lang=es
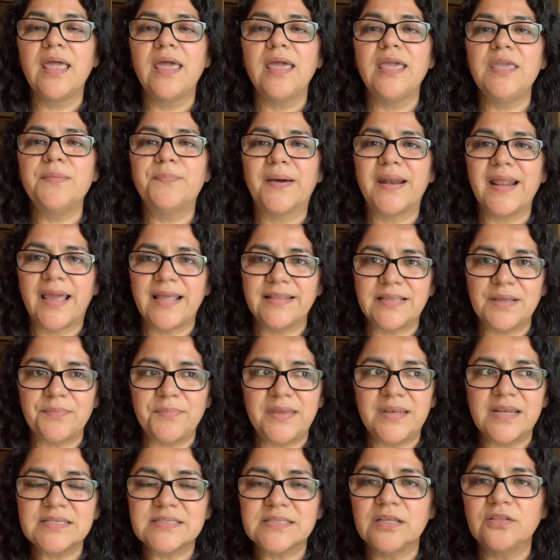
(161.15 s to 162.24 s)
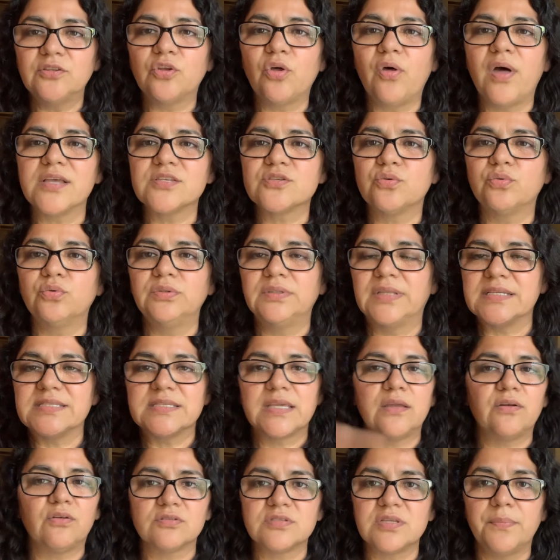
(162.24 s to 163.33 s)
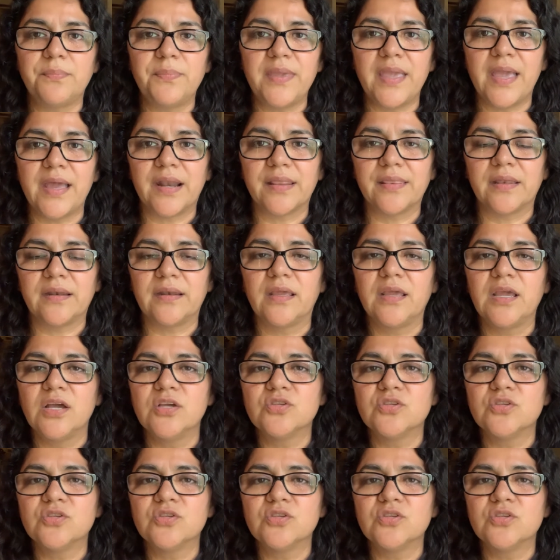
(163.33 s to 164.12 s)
y para que también estén todas juntas, que no se pierdan.